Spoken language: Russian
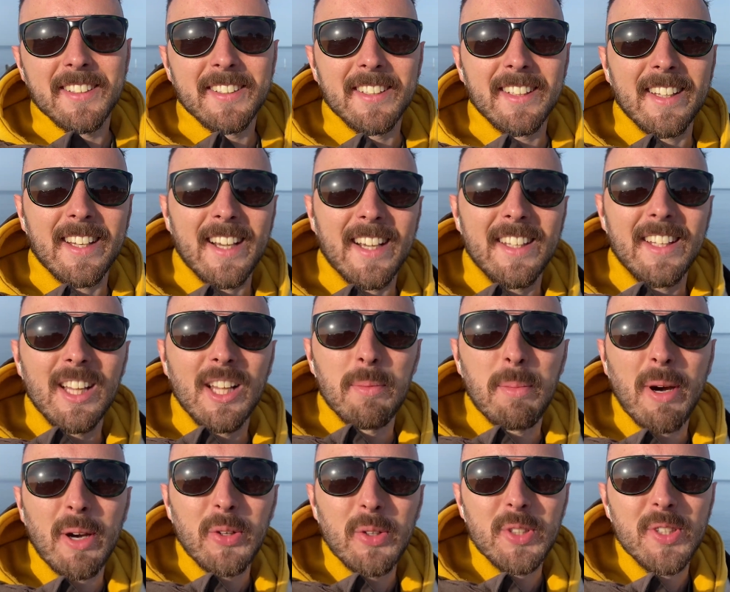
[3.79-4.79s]
Это канал о
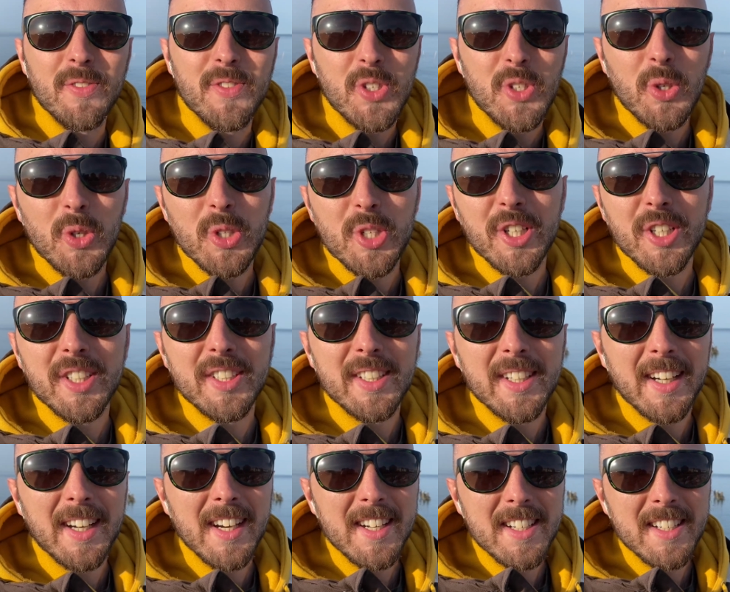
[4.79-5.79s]
погоде в Сочи, где
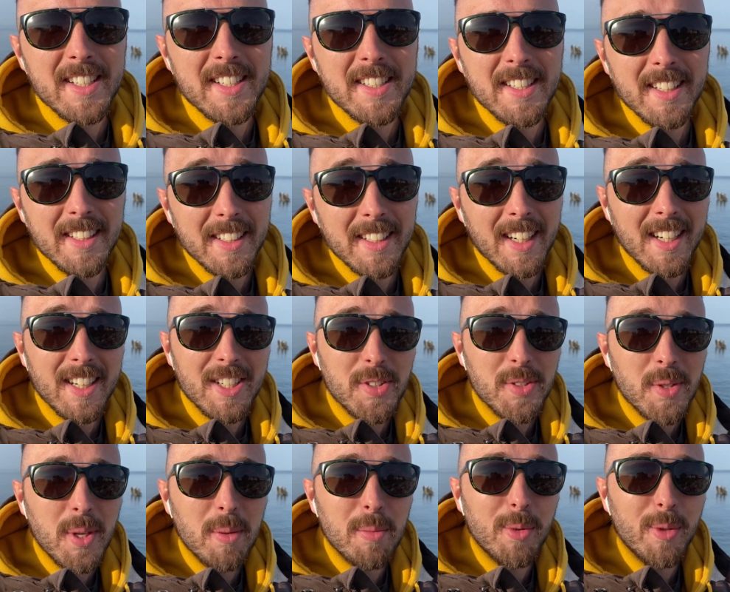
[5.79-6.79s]
каждый день я хожу
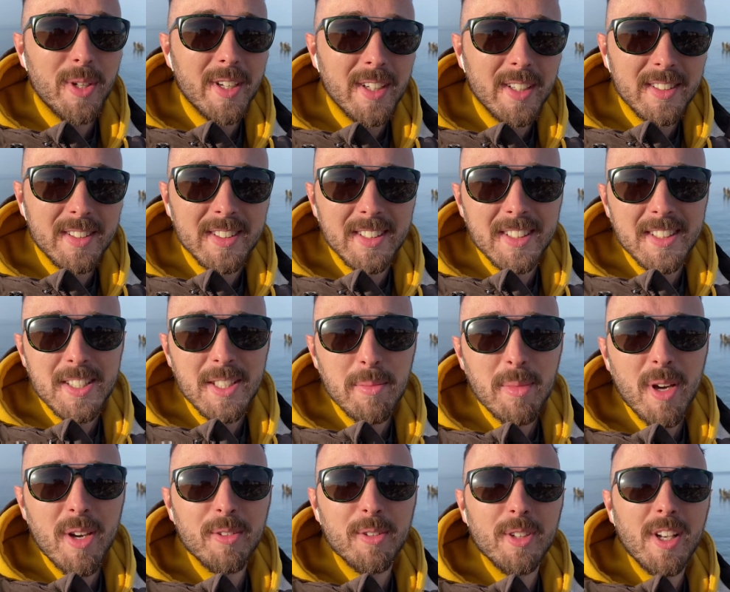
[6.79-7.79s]
на море и
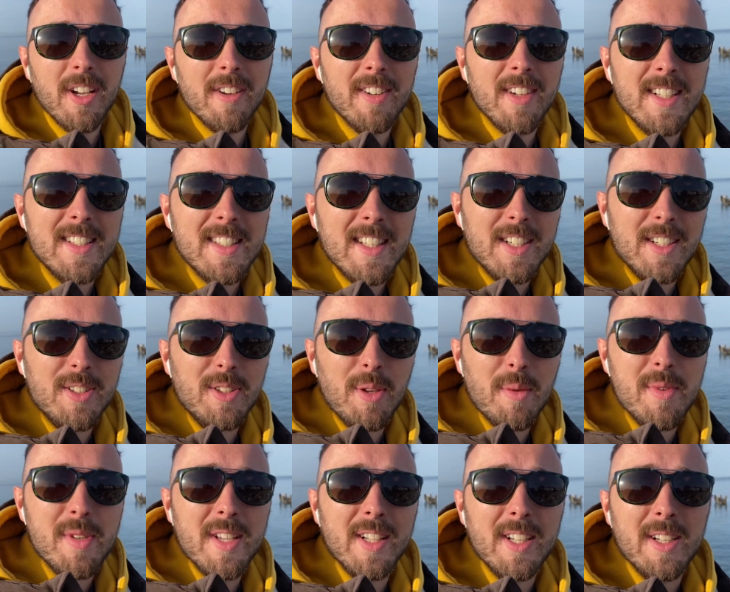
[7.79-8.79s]
снимаю его для вас, так что
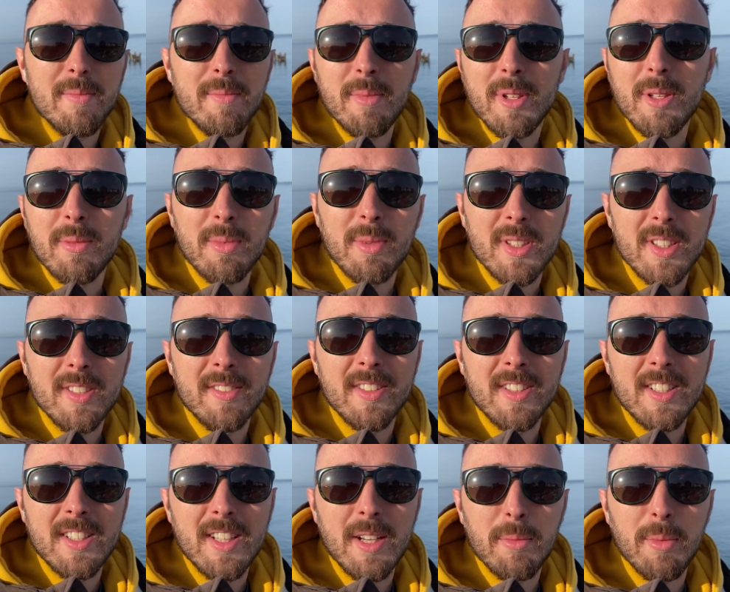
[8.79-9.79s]
обязательно
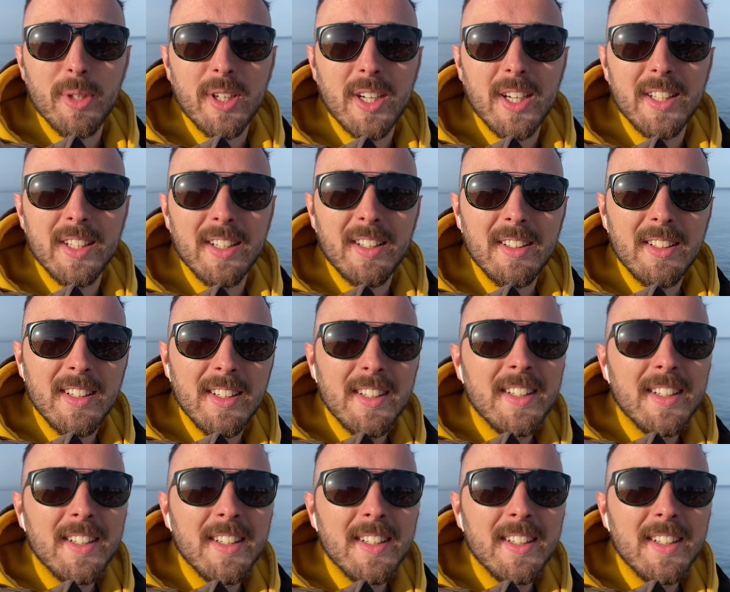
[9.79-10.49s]
подписывайтесь на мой канал,